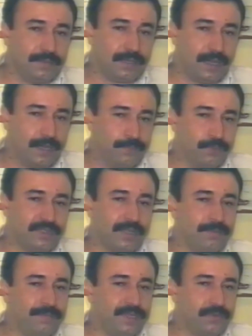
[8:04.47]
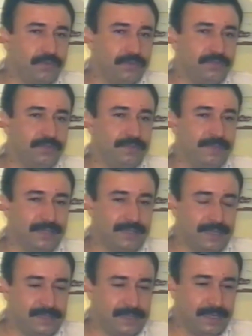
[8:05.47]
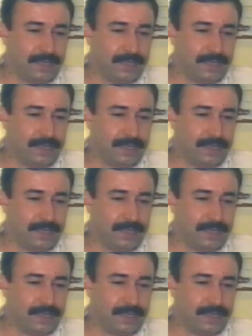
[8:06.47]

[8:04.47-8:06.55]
Harput tabi bir kültür merkezi.